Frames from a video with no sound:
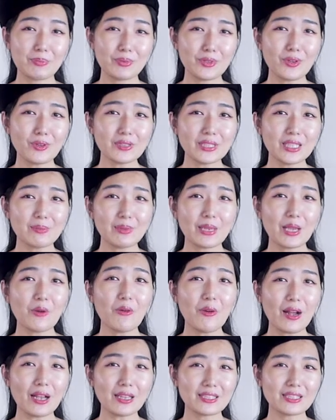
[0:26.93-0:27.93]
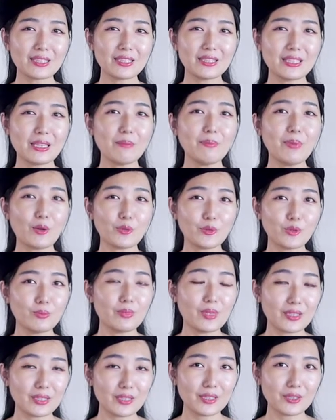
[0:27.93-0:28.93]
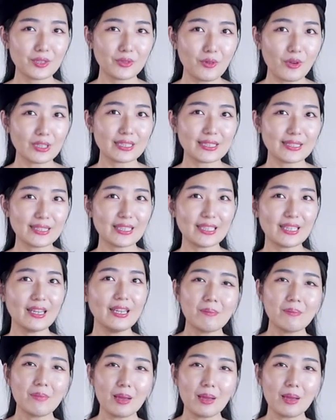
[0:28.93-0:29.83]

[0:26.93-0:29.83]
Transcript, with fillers: 不用特别花时间跑去门市逛街，